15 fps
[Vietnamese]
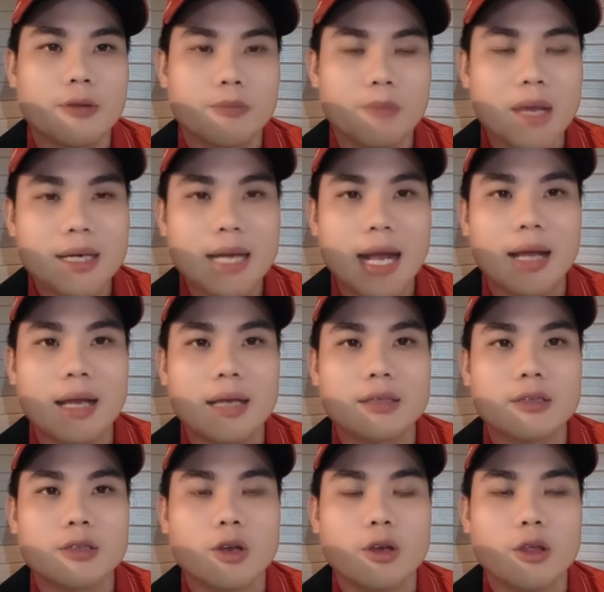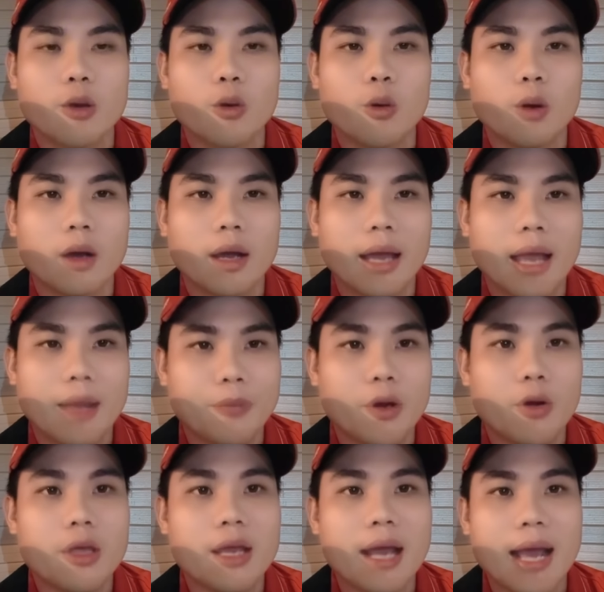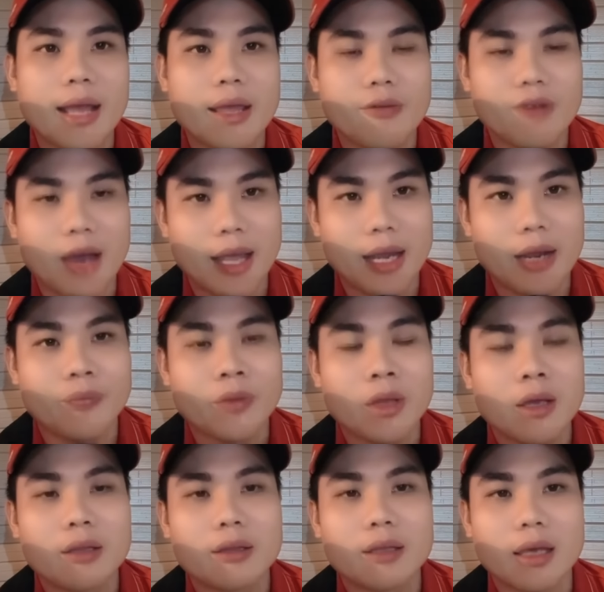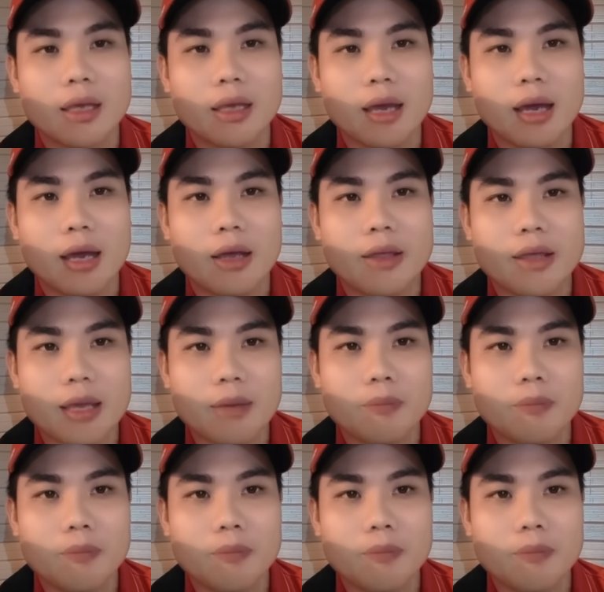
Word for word: biết rằng á cho dù à, em nói ra như vậy á thì à,